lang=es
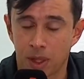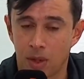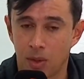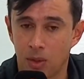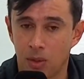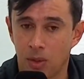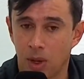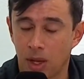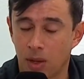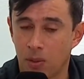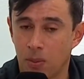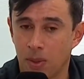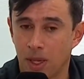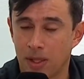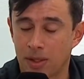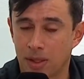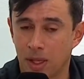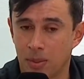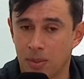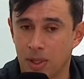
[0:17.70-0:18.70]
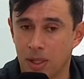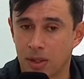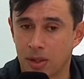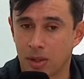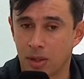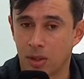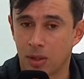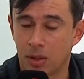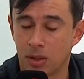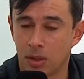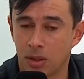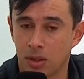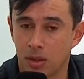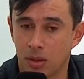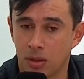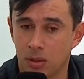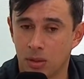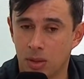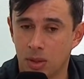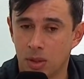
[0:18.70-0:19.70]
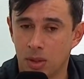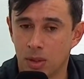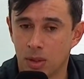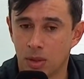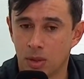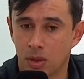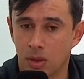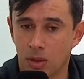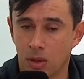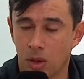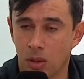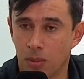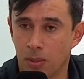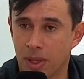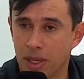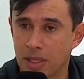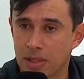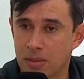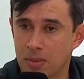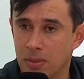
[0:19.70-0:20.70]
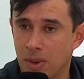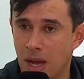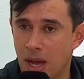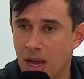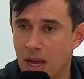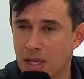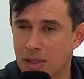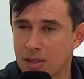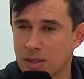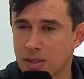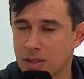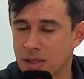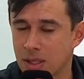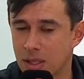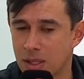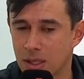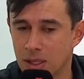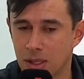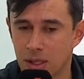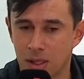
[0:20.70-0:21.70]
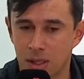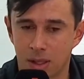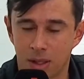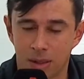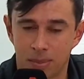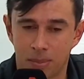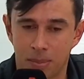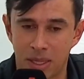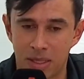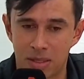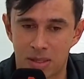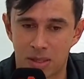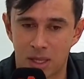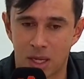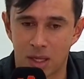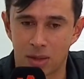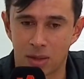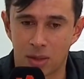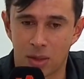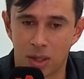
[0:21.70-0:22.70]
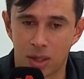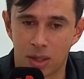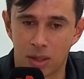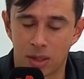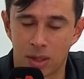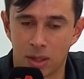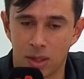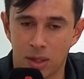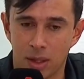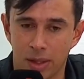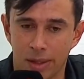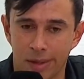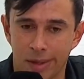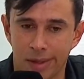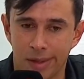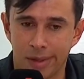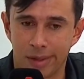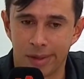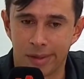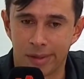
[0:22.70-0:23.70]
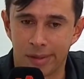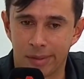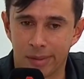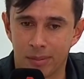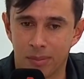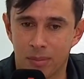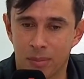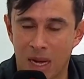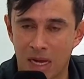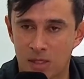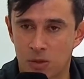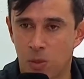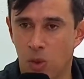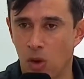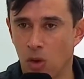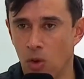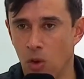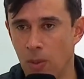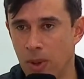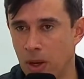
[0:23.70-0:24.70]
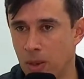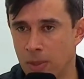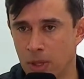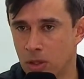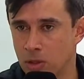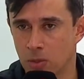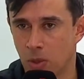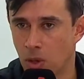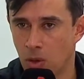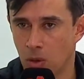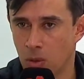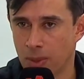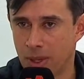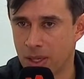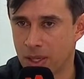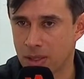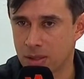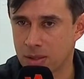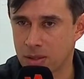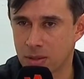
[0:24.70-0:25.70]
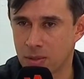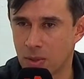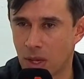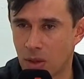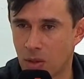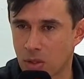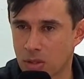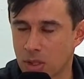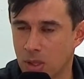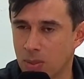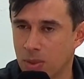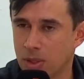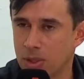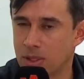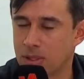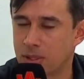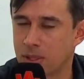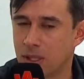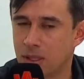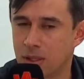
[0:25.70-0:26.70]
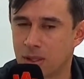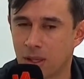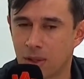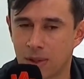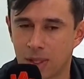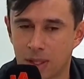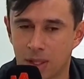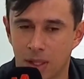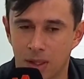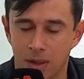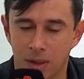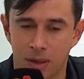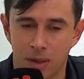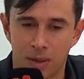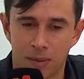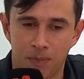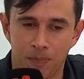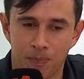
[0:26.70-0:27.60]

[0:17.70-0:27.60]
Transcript: que uno haga un planteamiento con hombres más eh, pensando en, más volumen o menos volumen es una cosa muy distinta, ¿verdad?